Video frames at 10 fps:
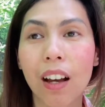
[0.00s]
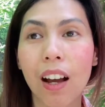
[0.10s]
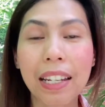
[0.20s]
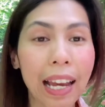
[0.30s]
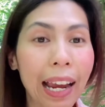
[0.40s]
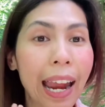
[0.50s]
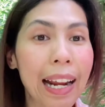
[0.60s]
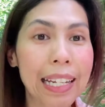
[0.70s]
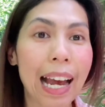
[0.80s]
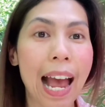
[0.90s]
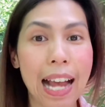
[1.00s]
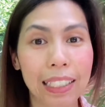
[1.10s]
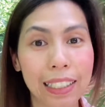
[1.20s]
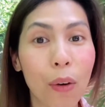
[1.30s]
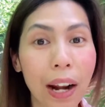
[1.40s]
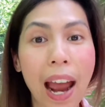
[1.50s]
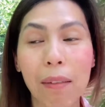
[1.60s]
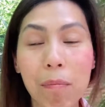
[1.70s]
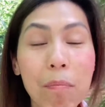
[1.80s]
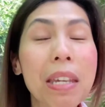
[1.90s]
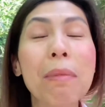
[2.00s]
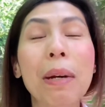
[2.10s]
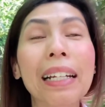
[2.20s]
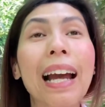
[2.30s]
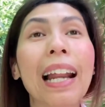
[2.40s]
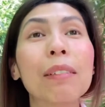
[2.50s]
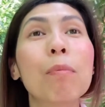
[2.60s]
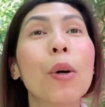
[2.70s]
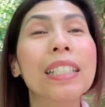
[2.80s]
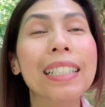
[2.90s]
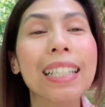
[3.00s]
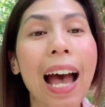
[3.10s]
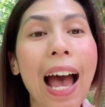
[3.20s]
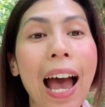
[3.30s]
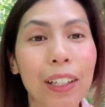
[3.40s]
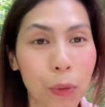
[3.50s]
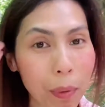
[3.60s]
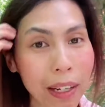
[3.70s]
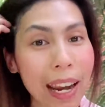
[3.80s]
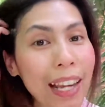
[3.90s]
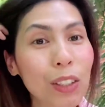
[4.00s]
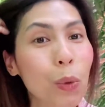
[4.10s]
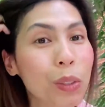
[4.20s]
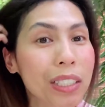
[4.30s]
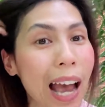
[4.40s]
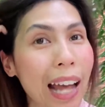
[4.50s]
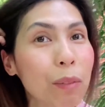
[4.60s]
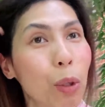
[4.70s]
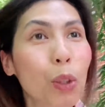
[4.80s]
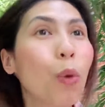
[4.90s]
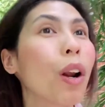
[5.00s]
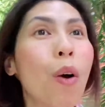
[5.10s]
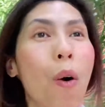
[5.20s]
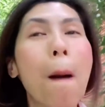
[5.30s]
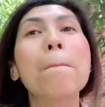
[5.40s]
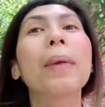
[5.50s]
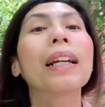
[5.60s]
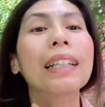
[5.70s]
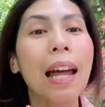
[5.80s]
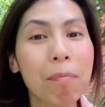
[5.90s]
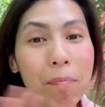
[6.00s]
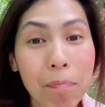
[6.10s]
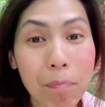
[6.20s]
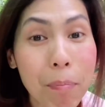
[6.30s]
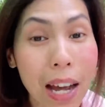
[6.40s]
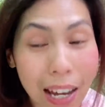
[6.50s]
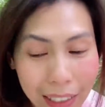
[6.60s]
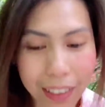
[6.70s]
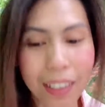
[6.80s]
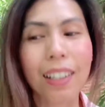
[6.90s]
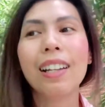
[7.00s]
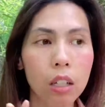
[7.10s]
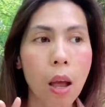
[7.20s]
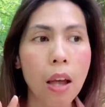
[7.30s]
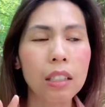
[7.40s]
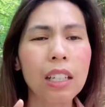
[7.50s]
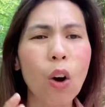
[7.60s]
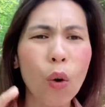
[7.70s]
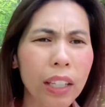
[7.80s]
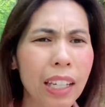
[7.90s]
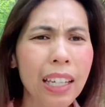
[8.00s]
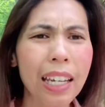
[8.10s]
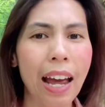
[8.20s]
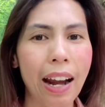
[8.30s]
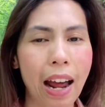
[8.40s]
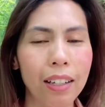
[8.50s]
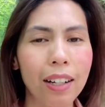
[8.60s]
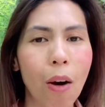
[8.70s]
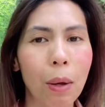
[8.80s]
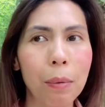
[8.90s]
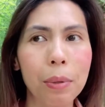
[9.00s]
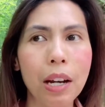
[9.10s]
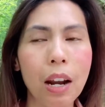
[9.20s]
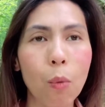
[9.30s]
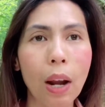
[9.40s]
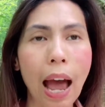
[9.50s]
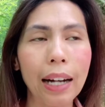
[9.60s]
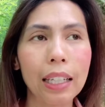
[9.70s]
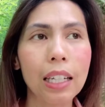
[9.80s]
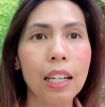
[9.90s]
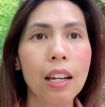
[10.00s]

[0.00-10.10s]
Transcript: เลียแข้งเลียขาเจ้านายมีเหมือนกันหมดจ้าทุกประเทศทุกชาติบนทั่วโลกเหมือนกันเบิร์ดเจอคนขี้เกียจอะนึกออกไหมเพื่อนเวลาที่